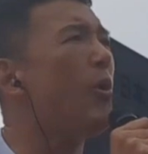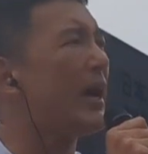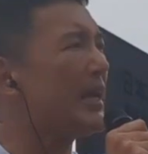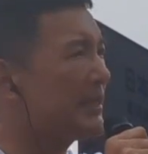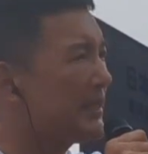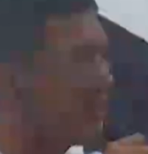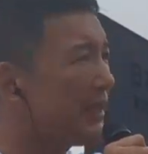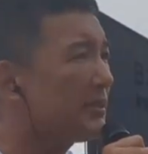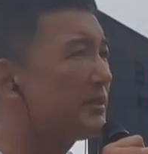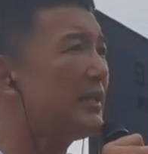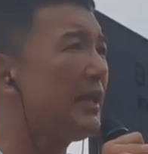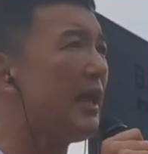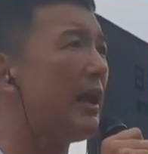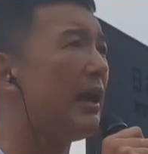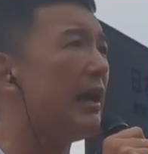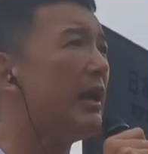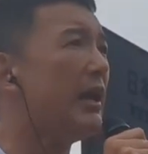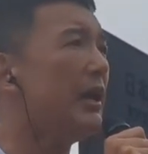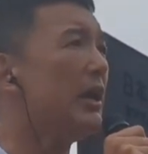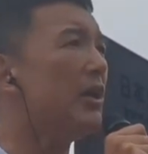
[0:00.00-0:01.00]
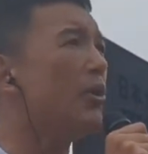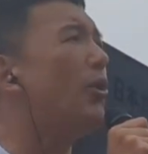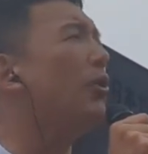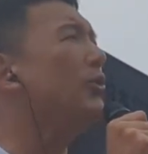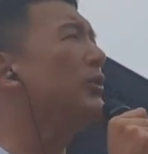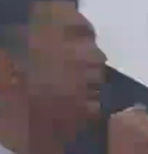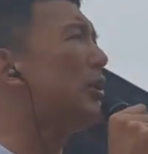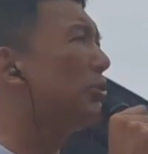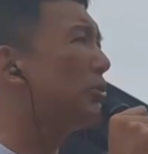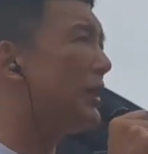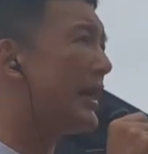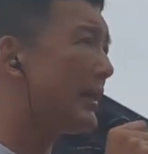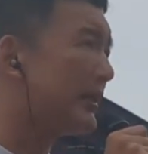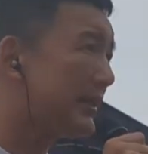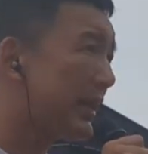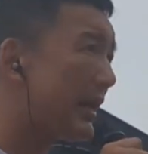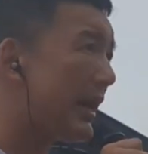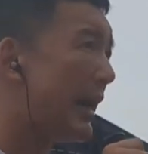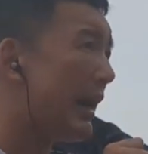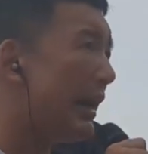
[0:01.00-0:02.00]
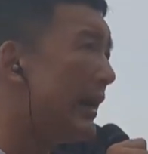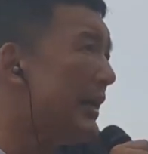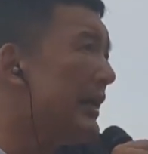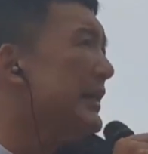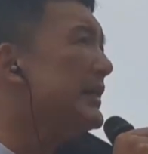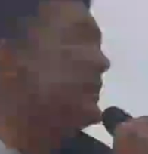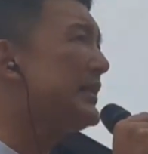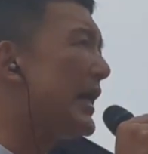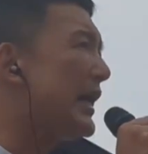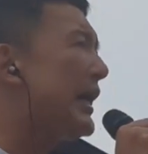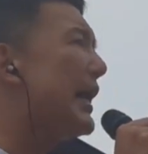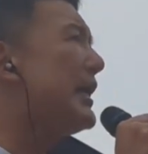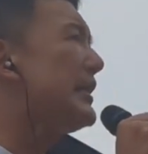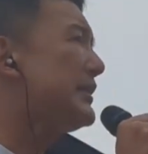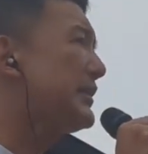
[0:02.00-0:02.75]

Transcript: かしいですねこんなことやったら社会